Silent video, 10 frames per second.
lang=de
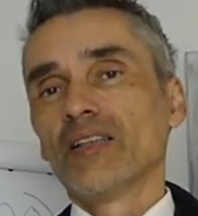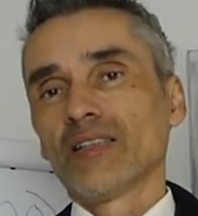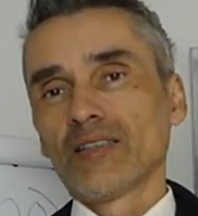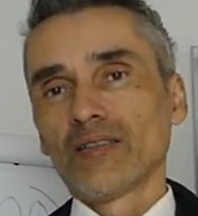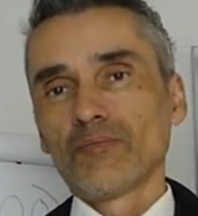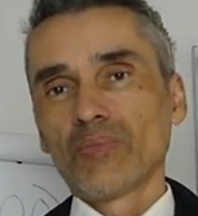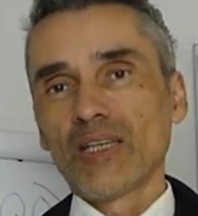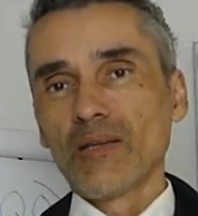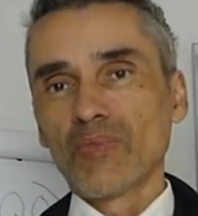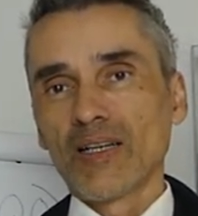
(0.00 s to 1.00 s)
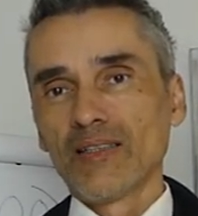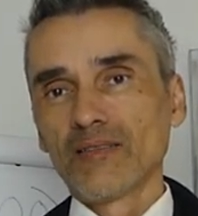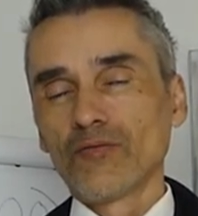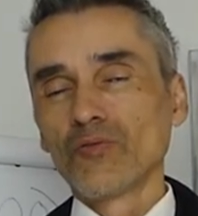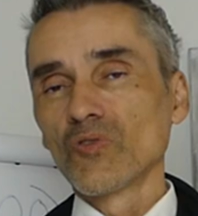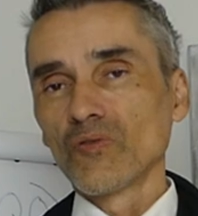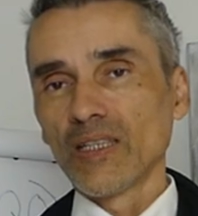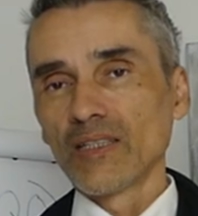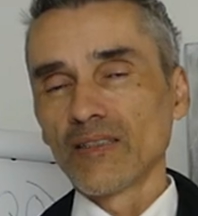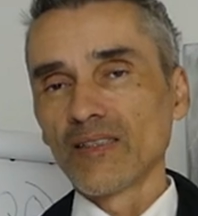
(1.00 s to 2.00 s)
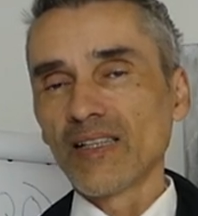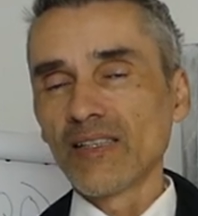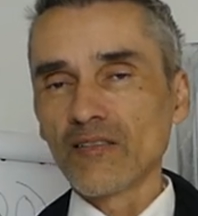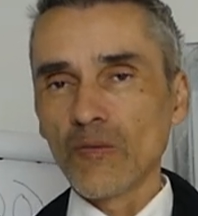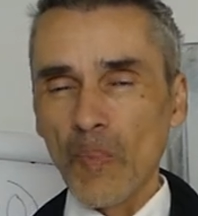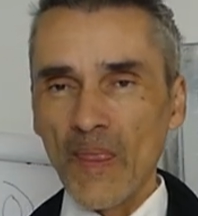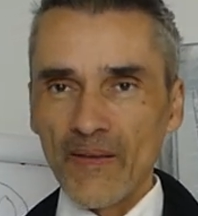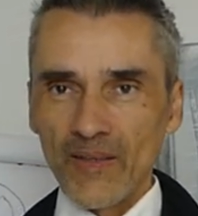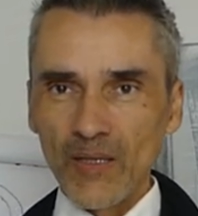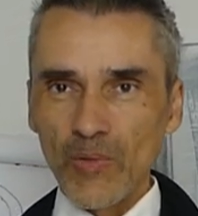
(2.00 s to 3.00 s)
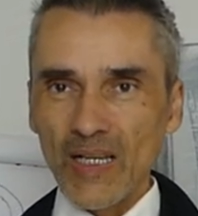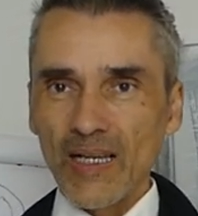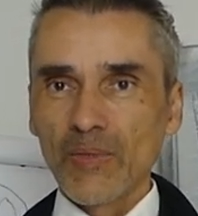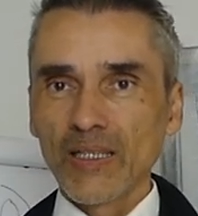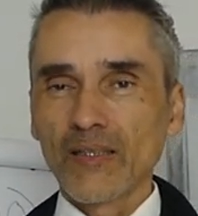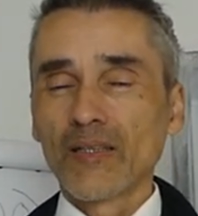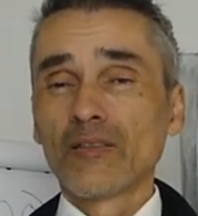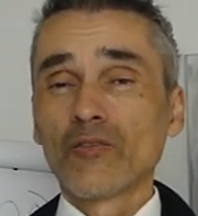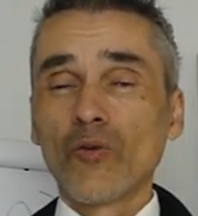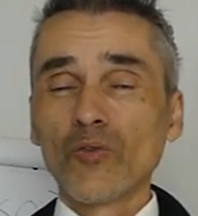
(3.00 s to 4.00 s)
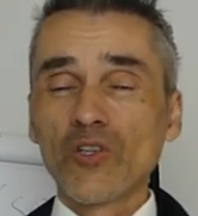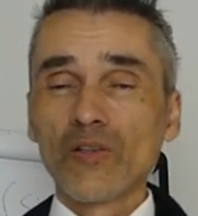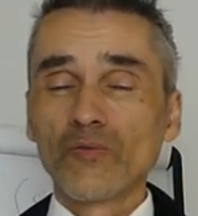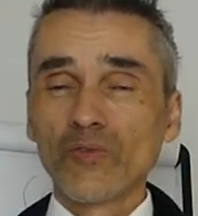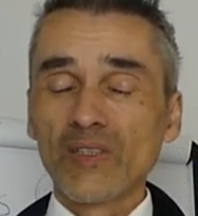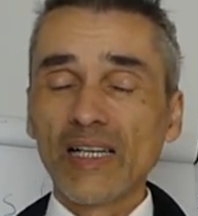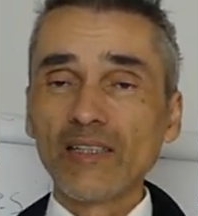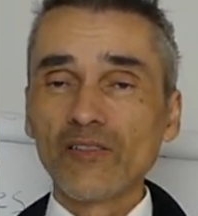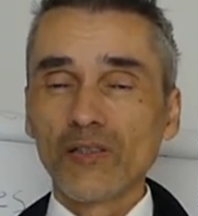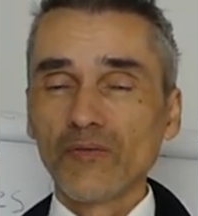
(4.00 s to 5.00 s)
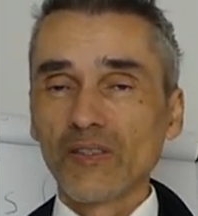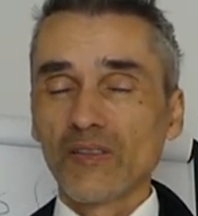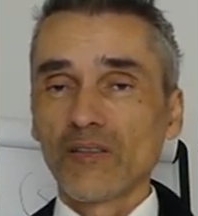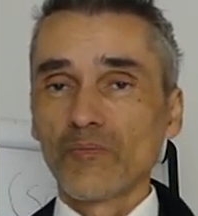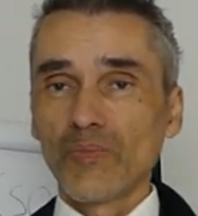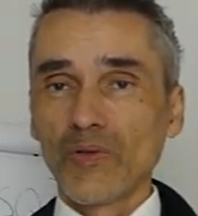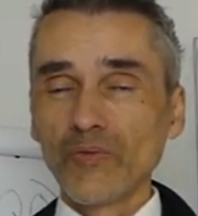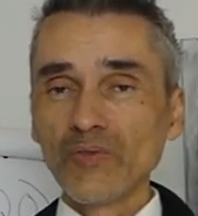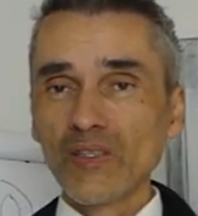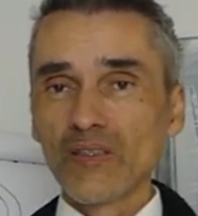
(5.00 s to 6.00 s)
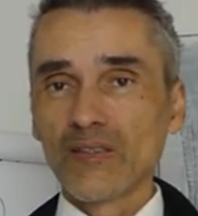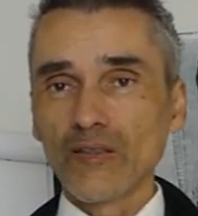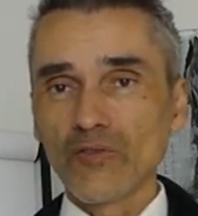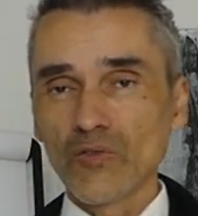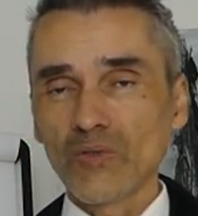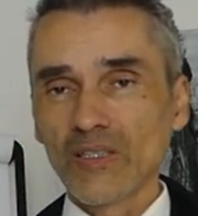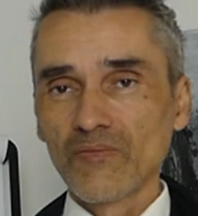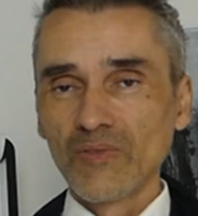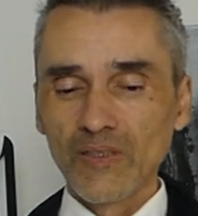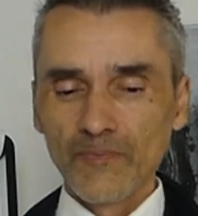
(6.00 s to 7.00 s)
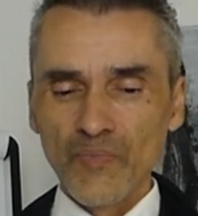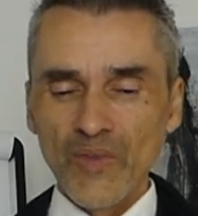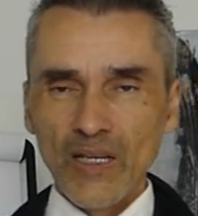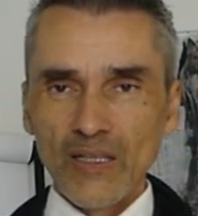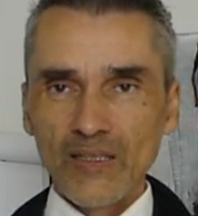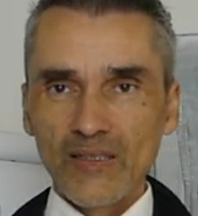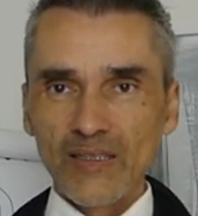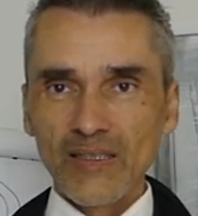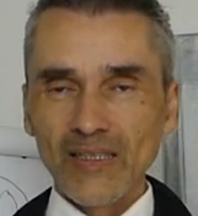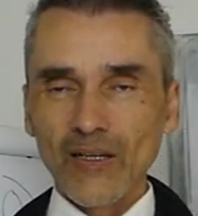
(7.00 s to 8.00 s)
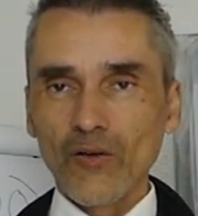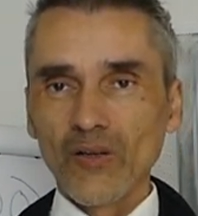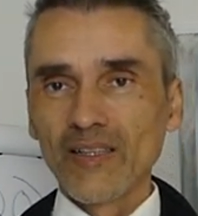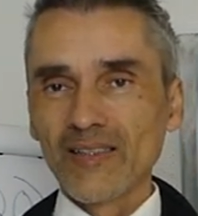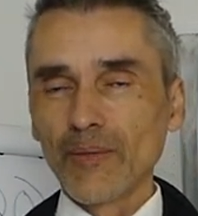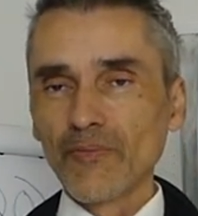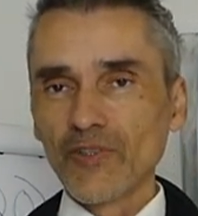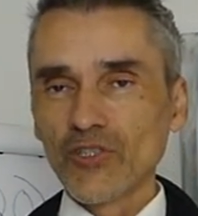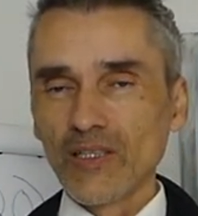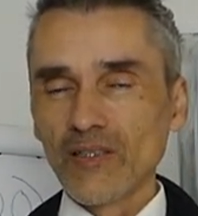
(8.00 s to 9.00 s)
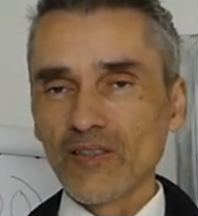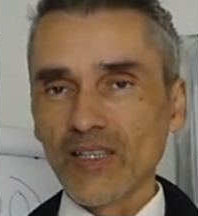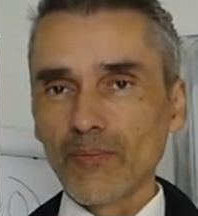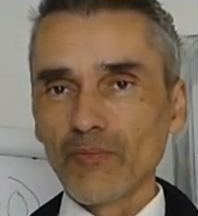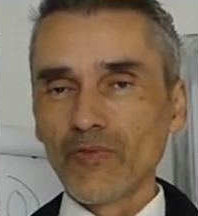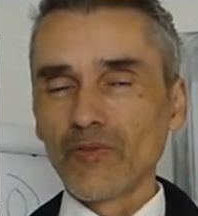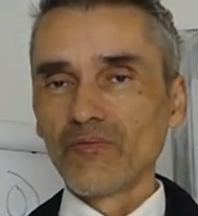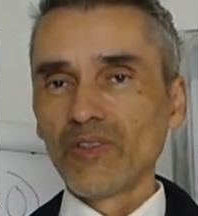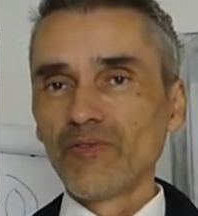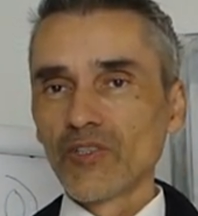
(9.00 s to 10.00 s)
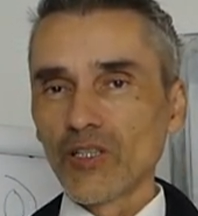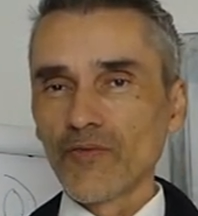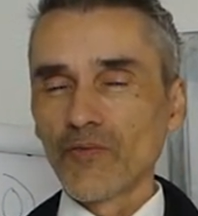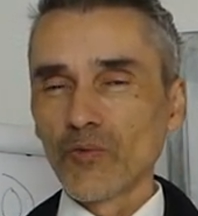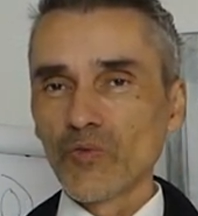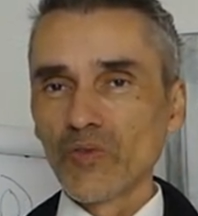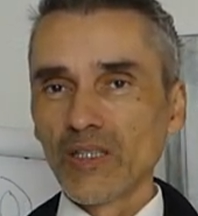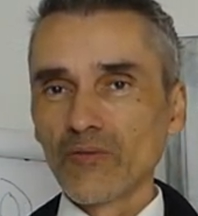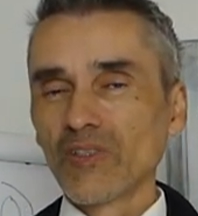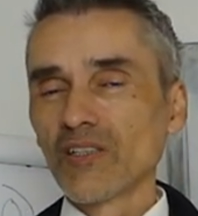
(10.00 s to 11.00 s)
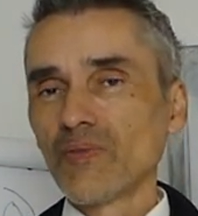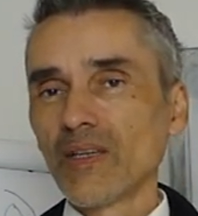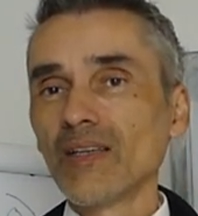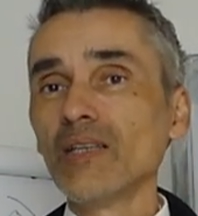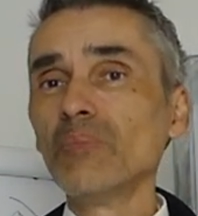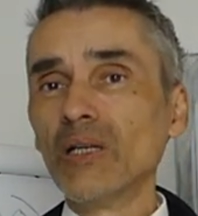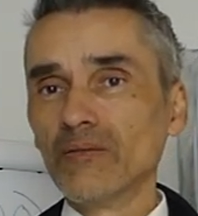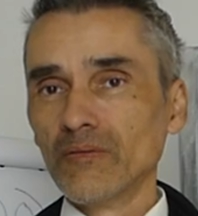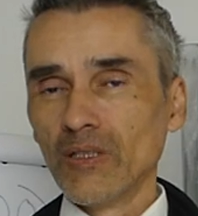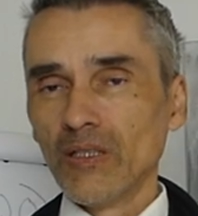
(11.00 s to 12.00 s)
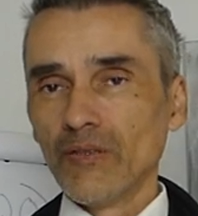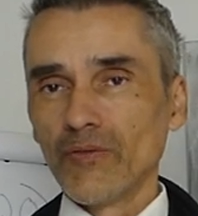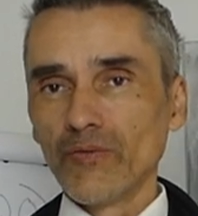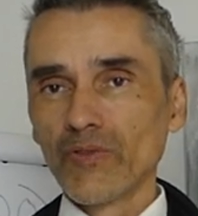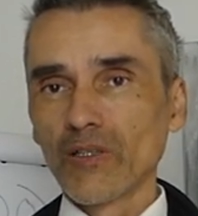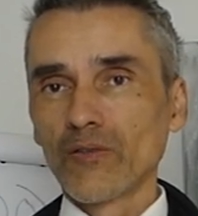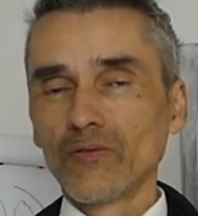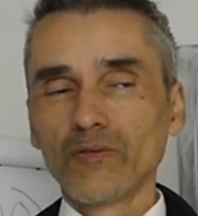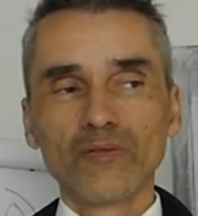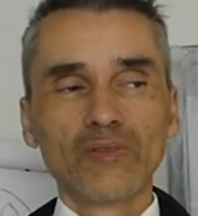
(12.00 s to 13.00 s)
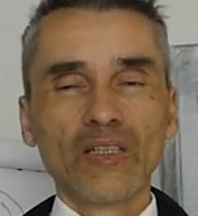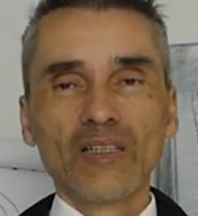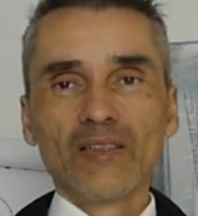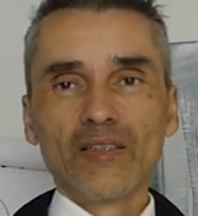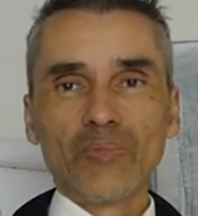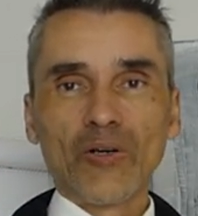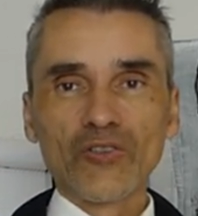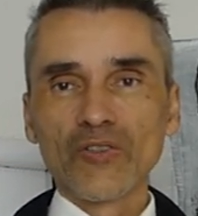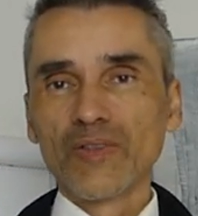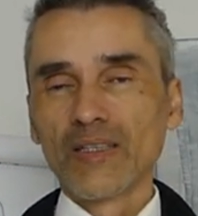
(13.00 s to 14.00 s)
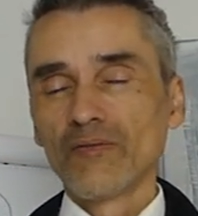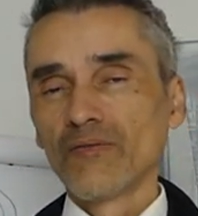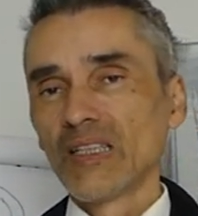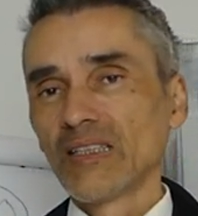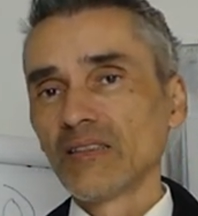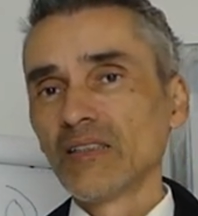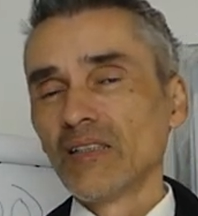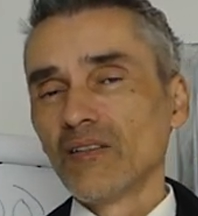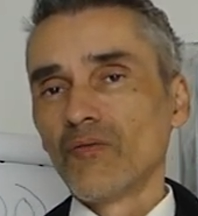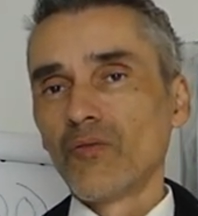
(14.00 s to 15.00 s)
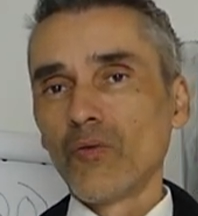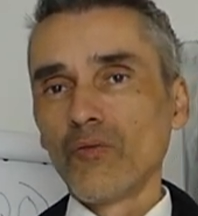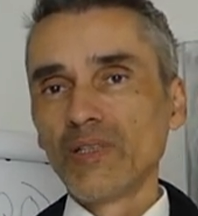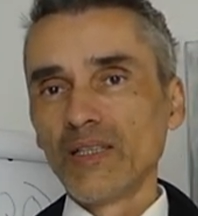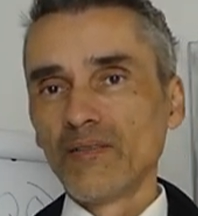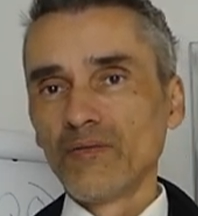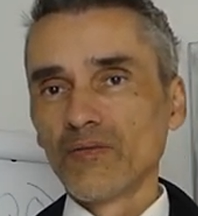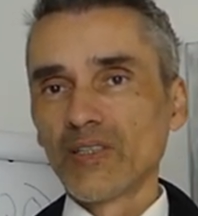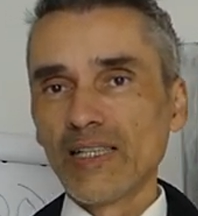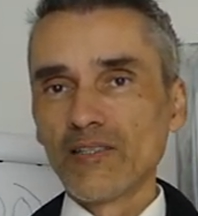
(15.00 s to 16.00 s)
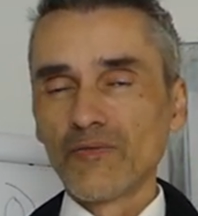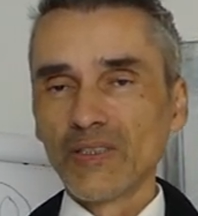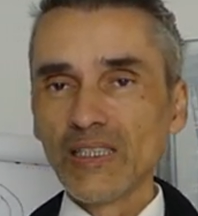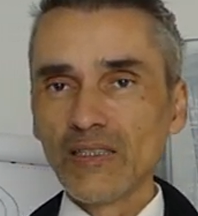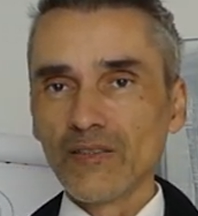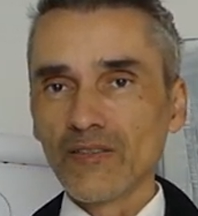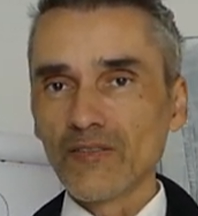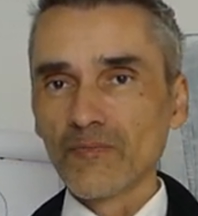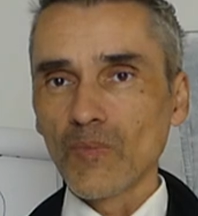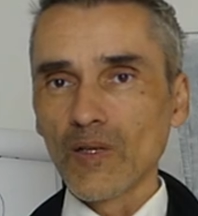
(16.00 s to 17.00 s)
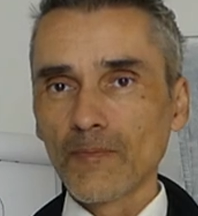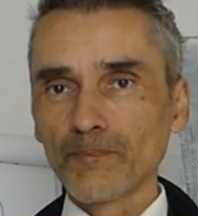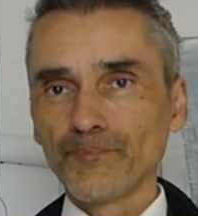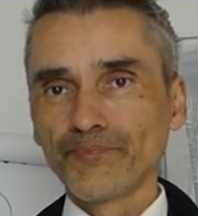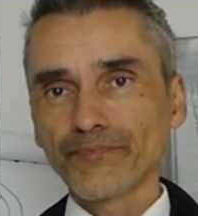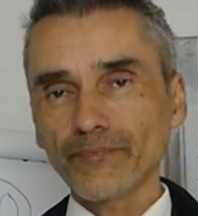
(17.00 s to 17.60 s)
äh, Begebenheiten und so weiter. Das heißt, hier bei Klein in den Coaching- und Consulting-Services, also bei uns ist es auch so, dass wir letztendlich auch ein Gesamtverständnis haben von, wie Wirtschaft funktioniert und deswegen immer für unsere Kunden eine Branche finden werden, wo wieder Geld zu verdienen ist. Ja?